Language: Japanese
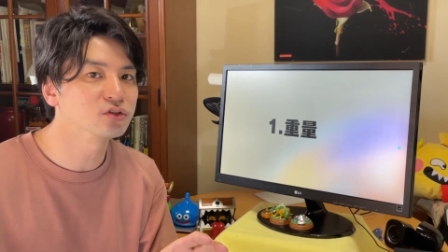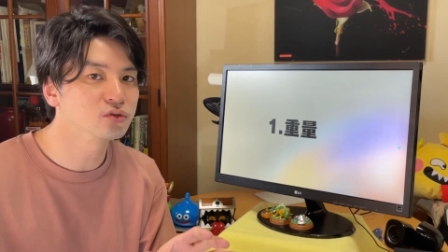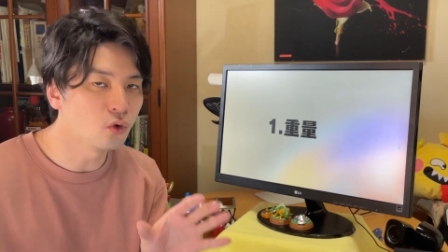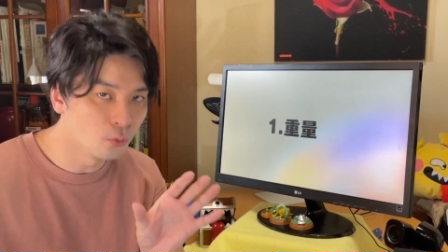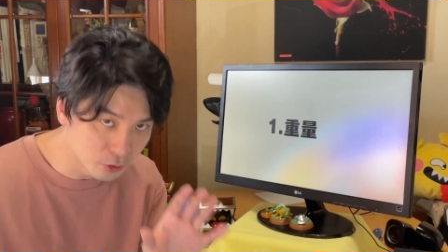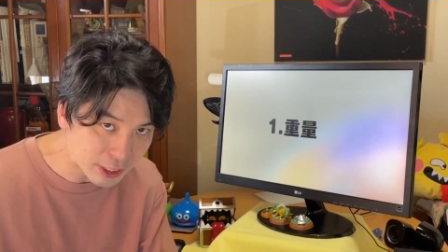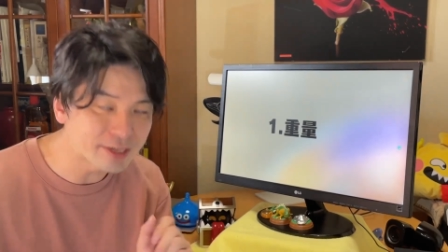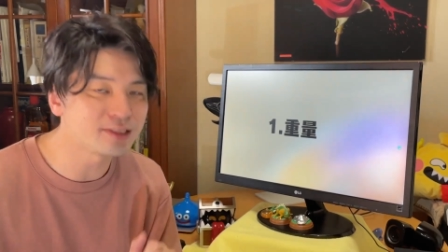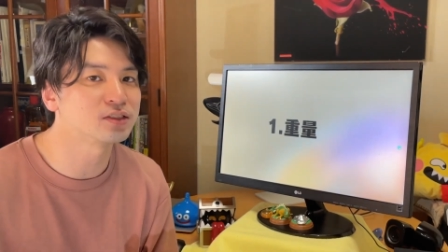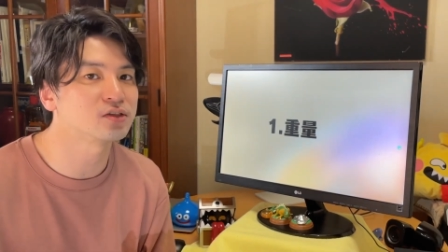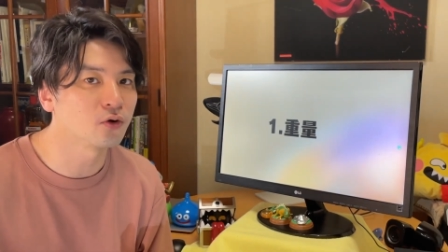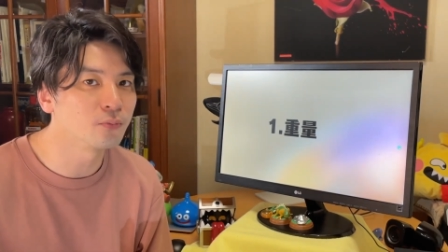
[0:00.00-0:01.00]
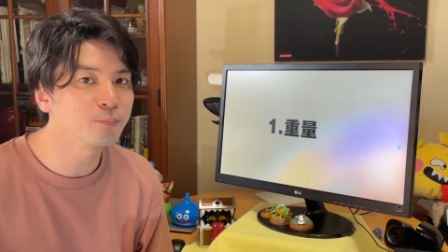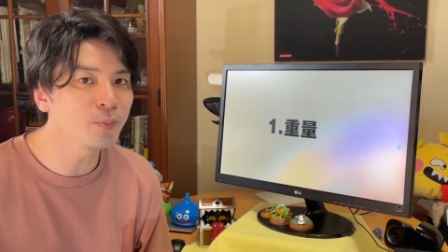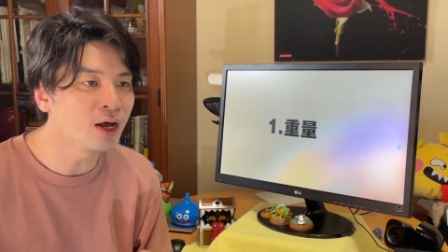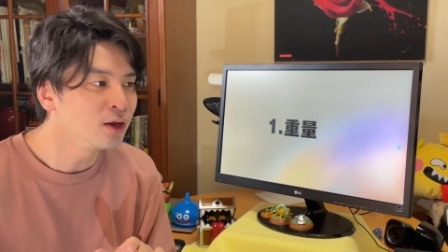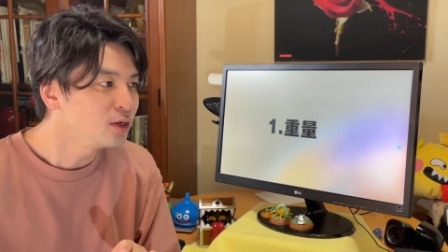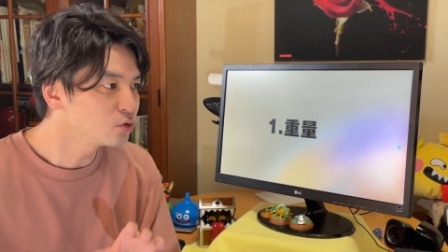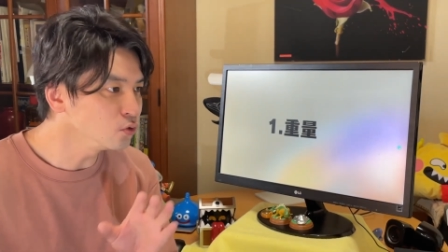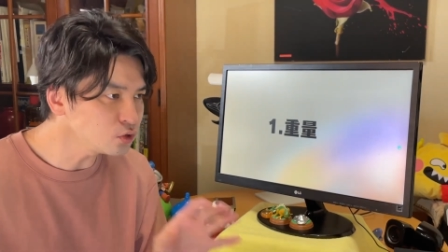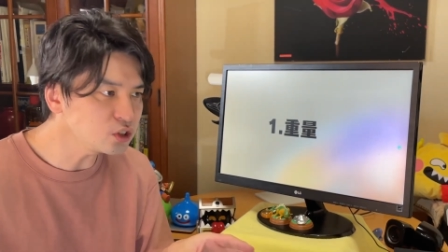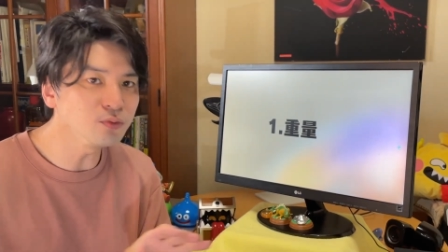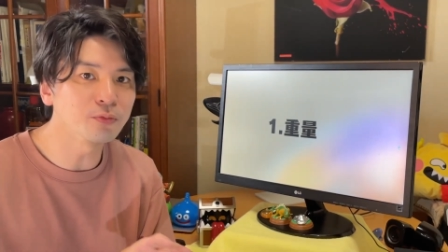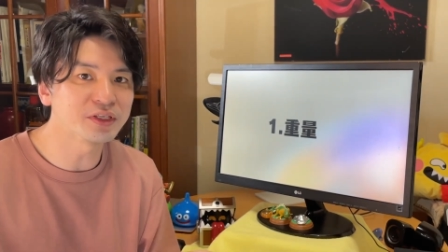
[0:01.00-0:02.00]
重たいんですよ。まあ、どっ
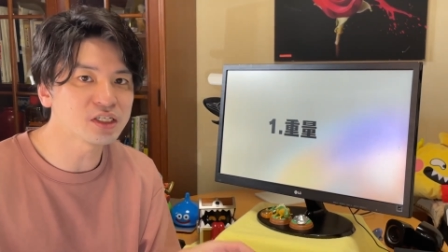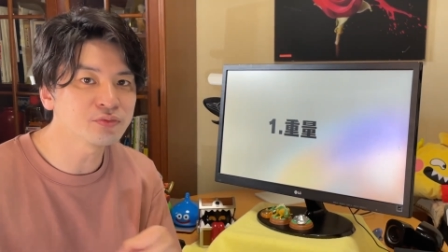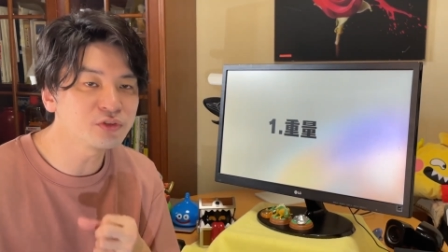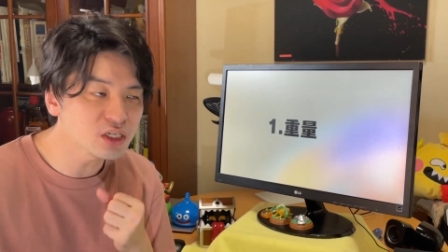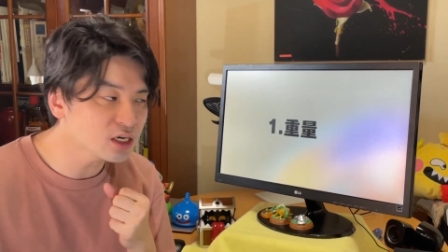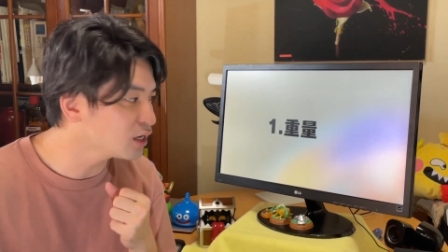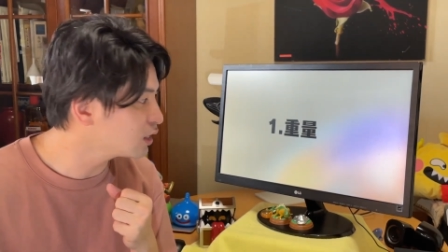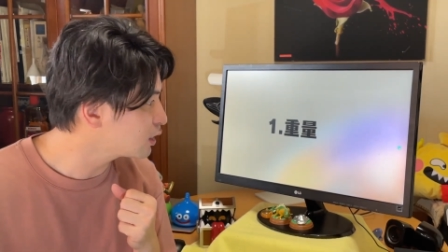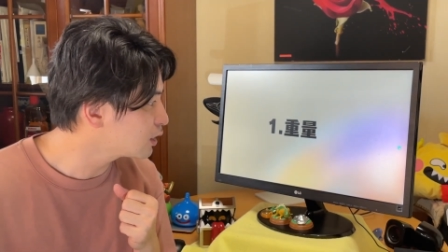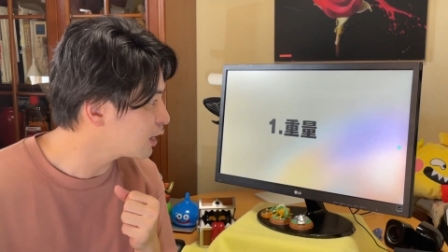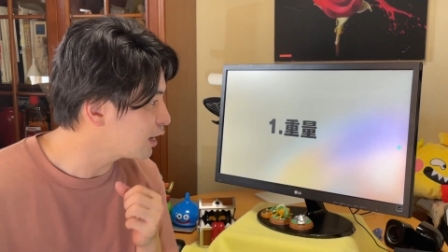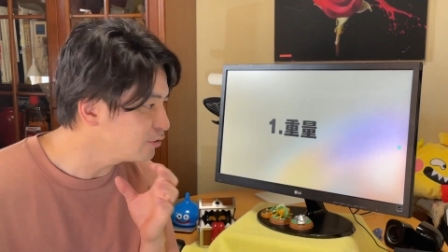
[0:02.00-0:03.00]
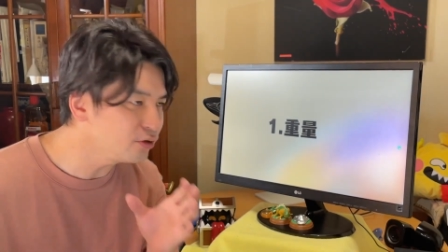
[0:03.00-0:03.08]
ちもめちゃくちゃ軽